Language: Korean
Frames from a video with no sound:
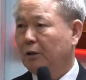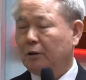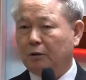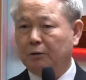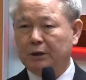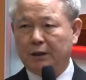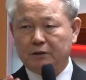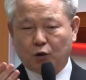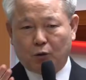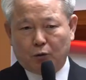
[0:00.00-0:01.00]
너희가
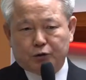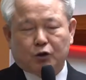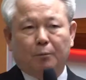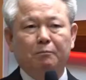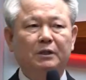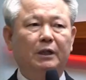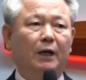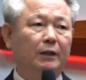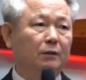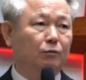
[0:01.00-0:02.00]
서로 섬기게
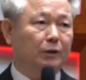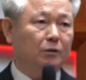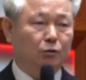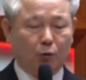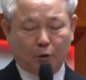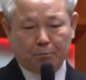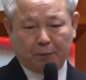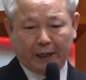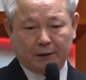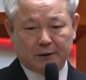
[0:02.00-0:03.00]
하기 위해서 서로
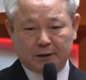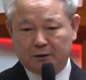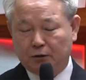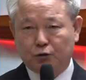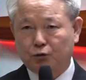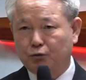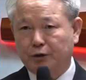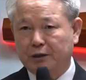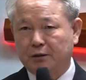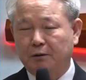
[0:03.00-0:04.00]
발을 씻겨주기
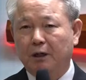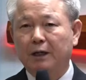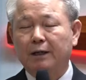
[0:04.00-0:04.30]
위해서